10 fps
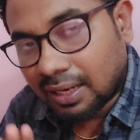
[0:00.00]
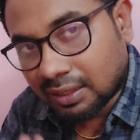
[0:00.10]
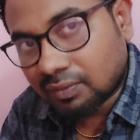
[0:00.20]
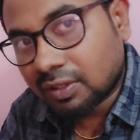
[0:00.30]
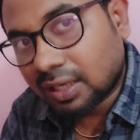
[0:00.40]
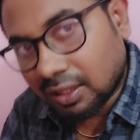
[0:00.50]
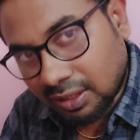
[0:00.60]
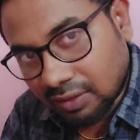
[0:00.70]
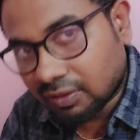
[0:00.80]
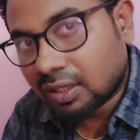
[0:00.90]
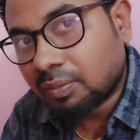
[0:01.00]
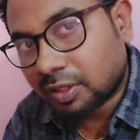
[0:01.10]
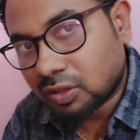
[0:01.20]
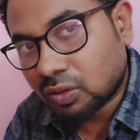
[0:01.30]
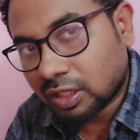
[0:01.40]
அது வந்து அடுத்த இருபது நாள்
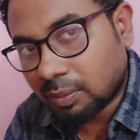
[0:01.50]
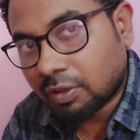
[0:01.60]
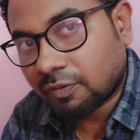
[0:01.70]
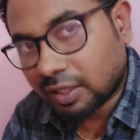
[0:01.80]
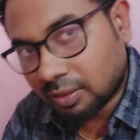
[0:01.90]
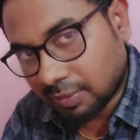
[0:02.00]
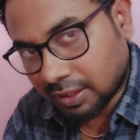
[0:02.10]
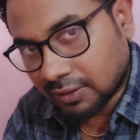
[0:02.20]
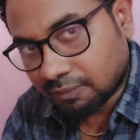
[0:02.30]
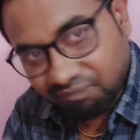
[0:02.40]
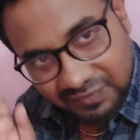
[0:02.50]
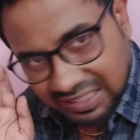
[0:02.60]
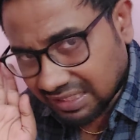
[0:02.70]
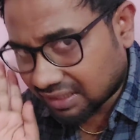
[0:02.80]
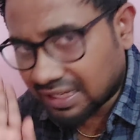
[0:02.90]
படிச்சுக்கோங்க ஏப்ரல் ஃபைவ்க்கு மேலே
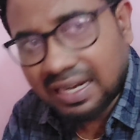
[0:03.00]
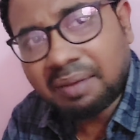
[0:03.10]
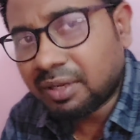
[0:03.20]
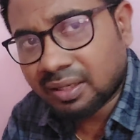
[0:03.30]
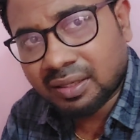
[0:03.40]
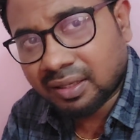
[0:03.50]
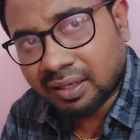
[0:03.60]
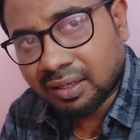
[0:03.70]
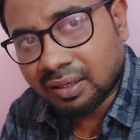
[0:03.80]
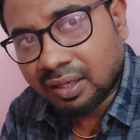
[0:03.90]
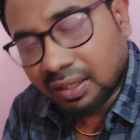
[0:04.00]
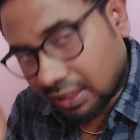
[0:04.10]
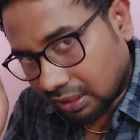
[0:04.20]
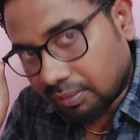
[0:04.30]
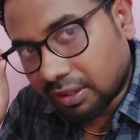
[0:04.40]
எல்லாமே இருக்குங்க
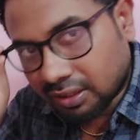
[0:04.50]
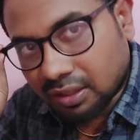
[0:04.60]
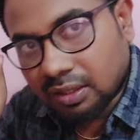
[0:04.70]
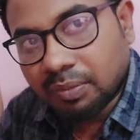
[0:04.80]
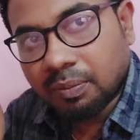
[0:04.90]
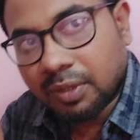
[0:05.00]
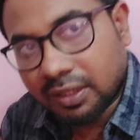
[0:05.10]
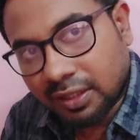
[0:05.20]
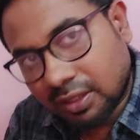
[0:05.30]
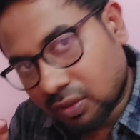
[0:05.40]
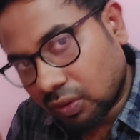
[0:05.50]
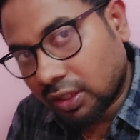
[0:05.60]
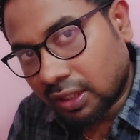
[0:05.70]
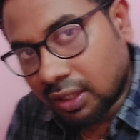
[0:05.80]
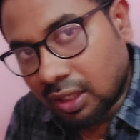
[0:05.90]
எல்லாமே இருக்கிறதா பப்ளிக் நீங்கள்
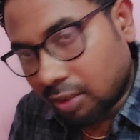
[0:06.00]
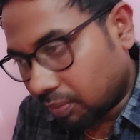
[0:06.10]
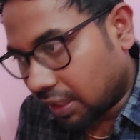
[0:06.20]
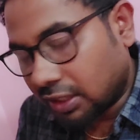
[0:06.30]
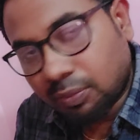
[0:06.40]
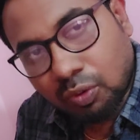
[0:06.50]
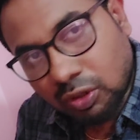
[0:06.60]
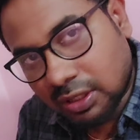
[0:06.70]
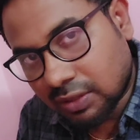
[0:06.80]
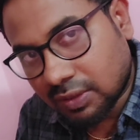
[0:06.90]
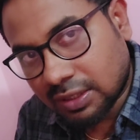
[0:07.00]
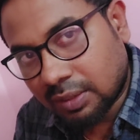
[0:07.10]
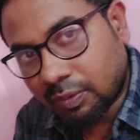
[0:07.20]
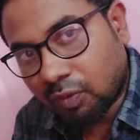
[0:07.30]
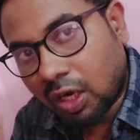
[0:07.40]
சொல்லுங்கள் பாதி போர்ஷன்ஸ் வச்சானே
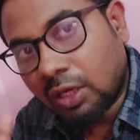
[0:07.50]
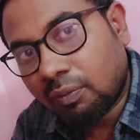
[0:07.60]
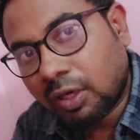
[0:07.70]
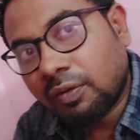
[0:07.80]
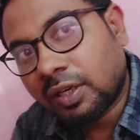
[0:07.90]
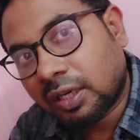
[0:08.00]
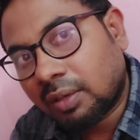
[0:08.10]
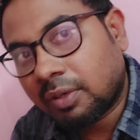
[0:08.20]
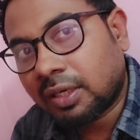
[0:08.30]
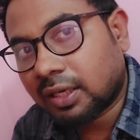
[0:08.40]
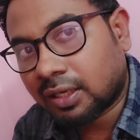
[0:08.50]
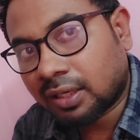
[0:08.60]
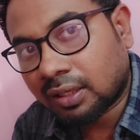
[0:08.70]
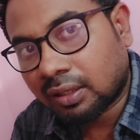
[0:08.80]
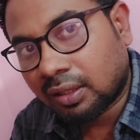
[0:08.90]
இப்போ வால்யூம் ஒன் வைக்கலாமான்னு
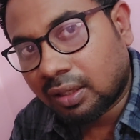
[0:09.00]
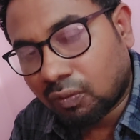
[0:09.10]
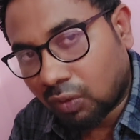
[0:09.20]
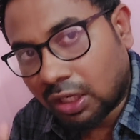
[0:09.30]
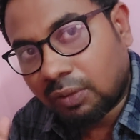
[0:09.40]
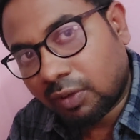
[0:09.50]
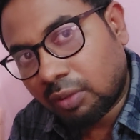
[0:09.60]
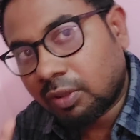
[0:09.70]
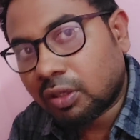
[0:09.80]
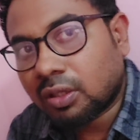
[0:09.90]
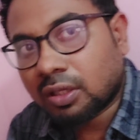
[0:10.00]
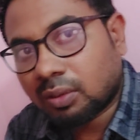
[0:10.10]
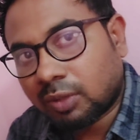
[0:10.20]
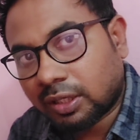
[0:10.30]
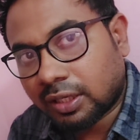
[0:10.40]
கேட்குறாங்க வால்யூம் ஒன் மட்டும்தான்
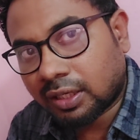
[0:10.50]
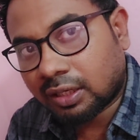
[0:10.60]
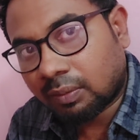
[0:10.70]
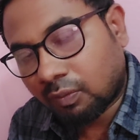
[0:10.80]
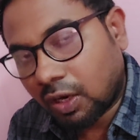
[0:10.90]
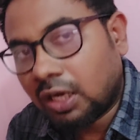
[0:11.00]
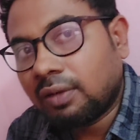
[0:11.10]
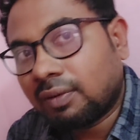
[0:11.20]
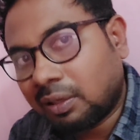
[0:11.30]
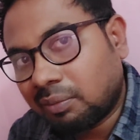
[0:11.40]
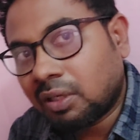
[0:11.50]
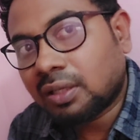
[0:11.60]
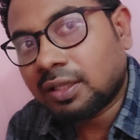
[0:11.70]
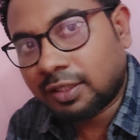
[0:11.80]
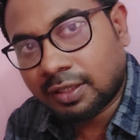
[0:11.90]
இருக்குமான்னு கேட்குறாங்க இப்போ வால்யூம் ஒன்
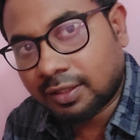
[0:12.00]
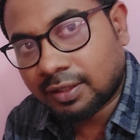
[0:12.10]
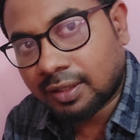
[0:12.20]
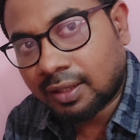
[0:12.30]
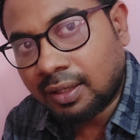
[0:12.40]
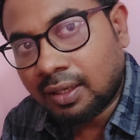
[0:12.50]
மட்டும்தான் இருந்ததுன்னா